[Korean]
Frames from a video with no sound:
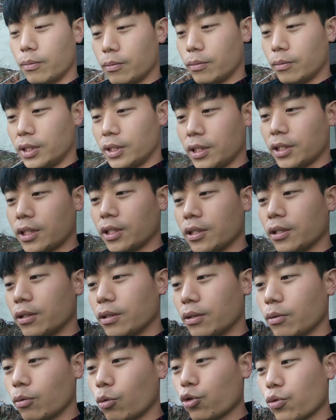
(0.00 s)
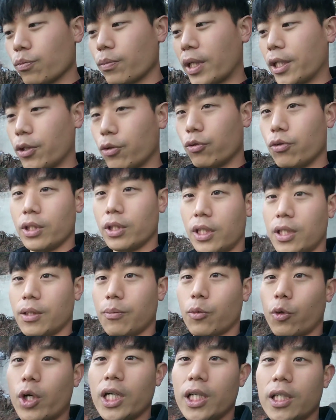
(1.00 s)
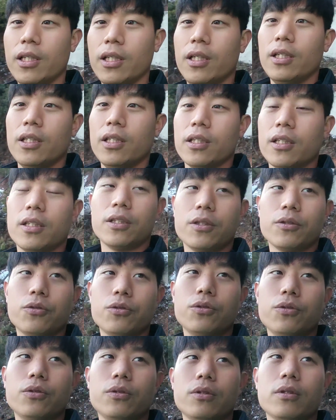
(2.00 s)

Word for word: 느끼는 오줌 마려운 느낌과 그리고